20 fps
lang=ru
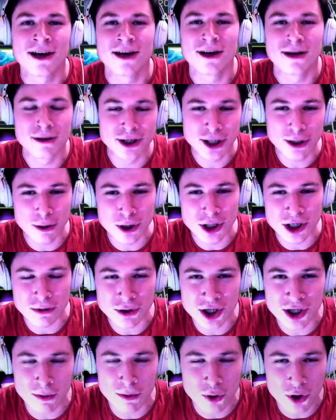Ну что же,
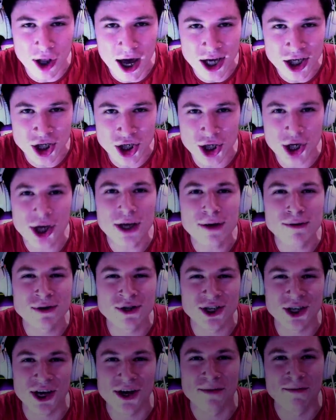всем удачи и
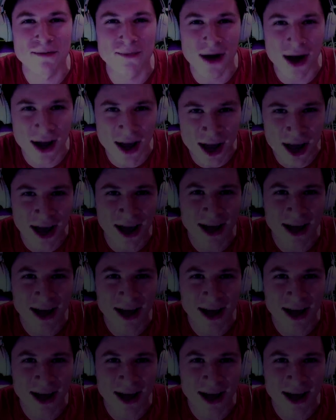всем пока.